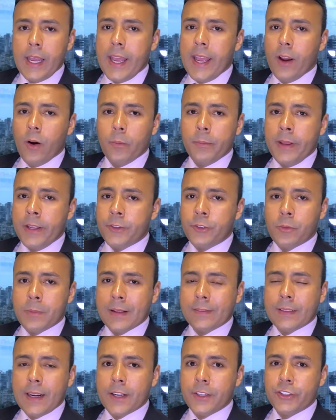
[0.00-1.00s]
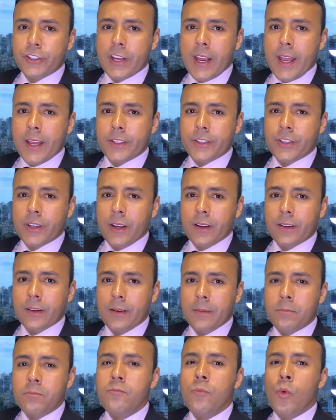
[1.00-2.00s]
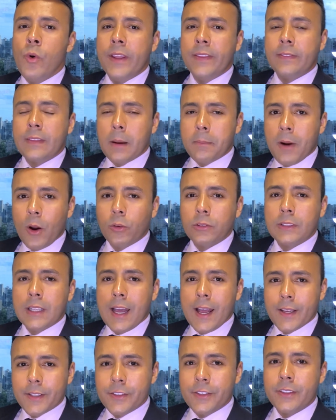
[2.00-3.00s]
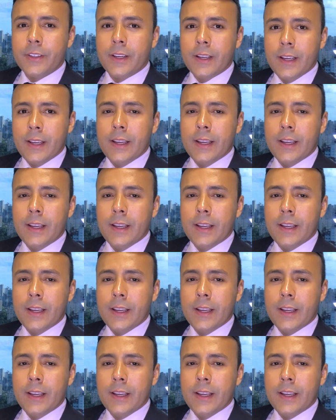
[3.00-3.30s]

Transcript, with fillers: Realmente uma tragédia, muita maldade.